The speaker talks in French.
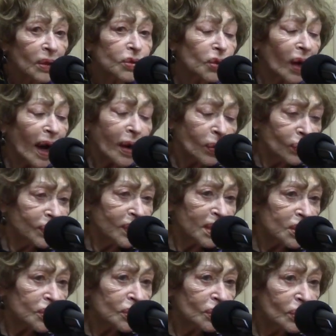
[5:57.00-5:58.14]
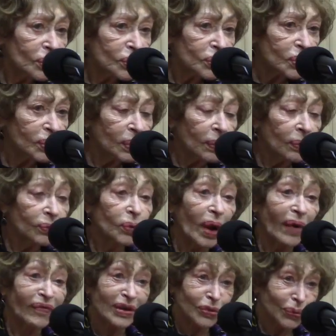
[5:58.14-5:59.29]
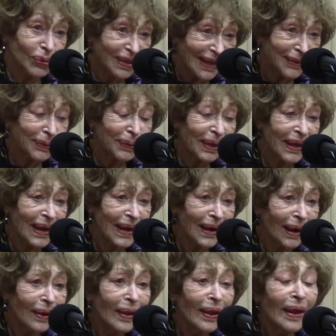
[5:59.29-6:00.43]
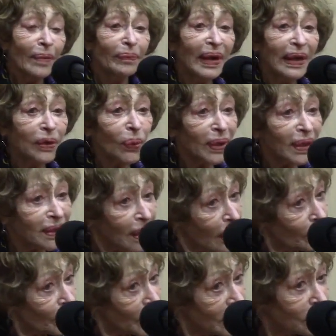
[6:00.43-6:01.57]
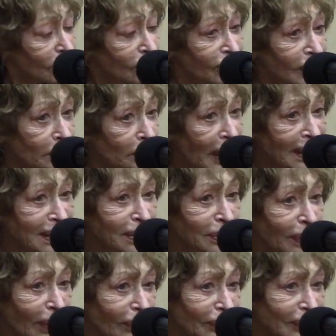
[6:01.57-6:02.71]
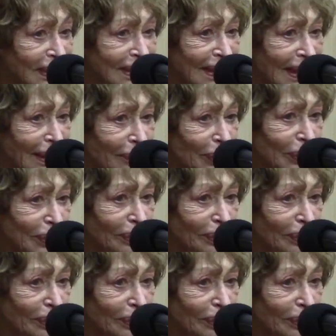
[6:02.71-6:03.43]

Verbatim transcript: je raconte des choses euh, de la façon singulière, mais qui ont été un peu étouffées par l'histoire officielle, me